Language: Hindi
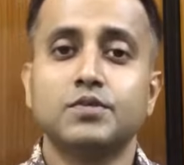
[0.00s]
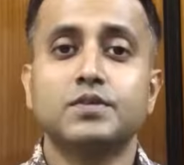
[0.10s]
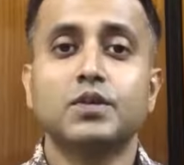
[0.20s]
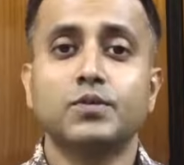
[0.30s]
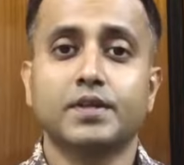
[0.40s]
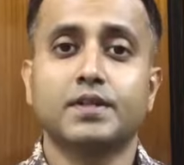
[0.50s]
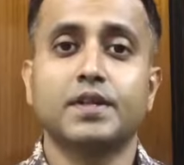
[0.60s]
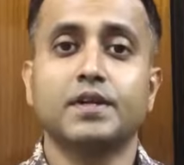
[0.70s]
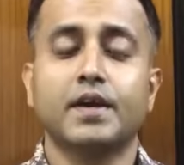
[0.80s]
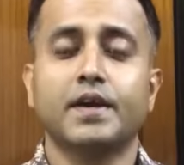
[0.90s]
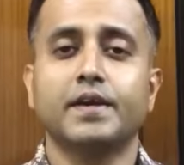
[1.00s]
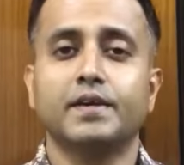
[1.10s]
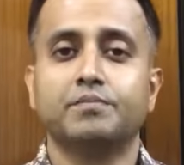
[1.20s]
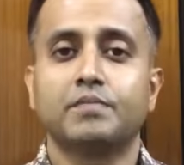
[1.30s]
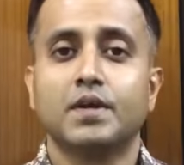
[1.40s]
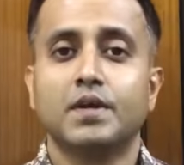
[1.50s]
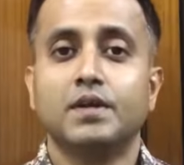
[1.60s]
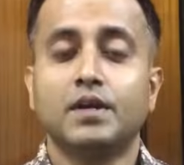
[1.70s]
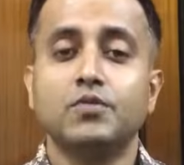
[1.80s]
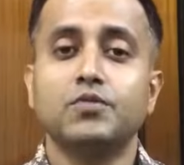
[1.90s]
उसका तो एक तरीका है
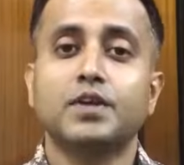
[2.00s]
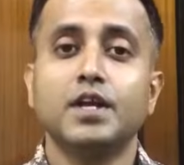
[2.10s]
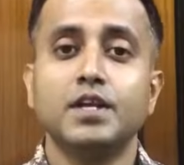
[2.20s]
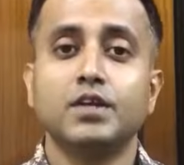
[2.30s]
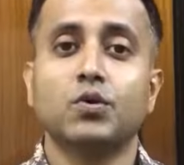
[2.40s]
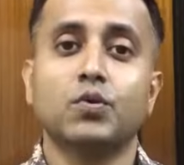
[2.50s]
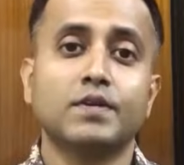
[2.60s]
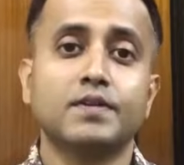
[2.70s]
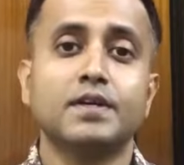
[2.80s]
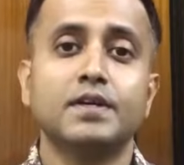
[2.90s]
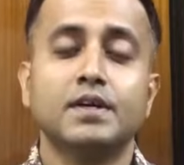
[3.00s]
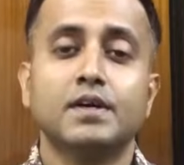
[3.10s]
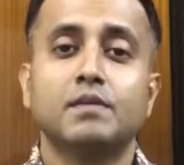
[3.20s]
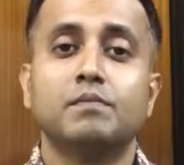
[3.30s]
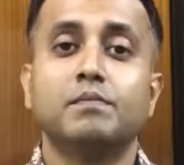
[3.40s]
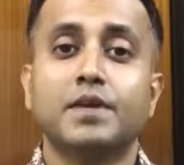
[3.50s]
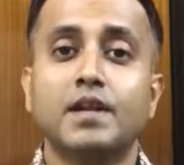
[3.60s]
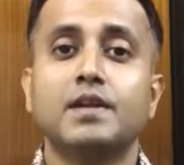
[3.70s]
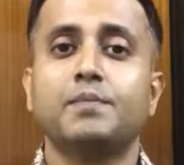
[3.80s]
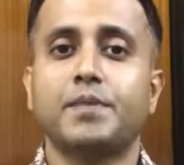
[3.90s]
लेकिन उसके लिए थोड़ा सा
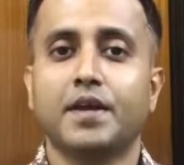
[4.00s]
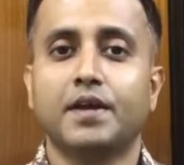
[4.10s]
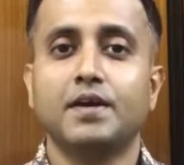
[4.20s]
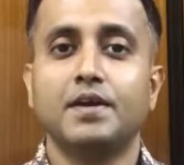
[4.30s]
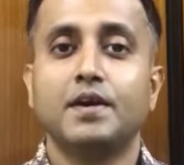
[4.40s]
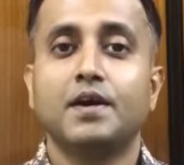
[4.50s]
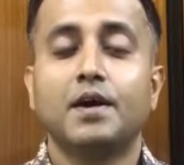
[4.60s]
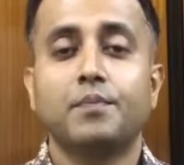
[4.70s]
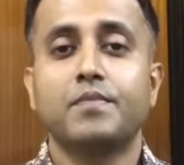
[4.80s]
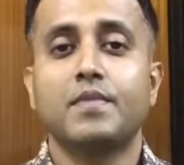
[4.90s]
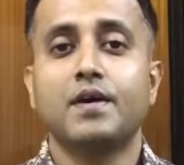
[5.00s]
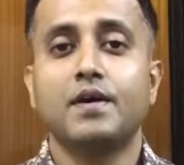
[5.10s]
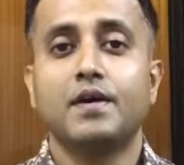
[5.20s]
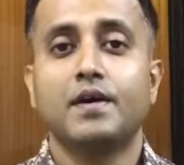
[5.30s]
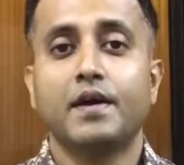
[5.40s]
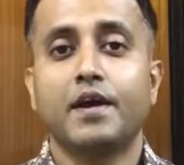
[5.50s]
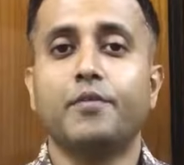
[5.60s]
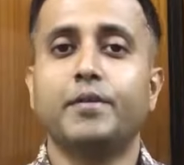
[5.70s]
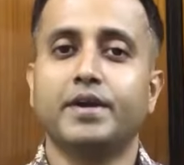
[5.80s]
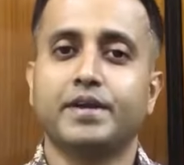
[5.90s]
बदलना पड़ेगा अपना
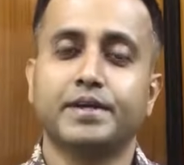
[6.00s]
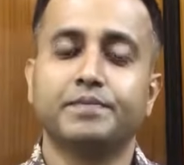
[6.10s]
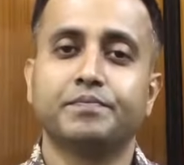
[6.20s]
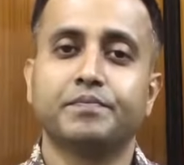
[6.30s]
हैबिट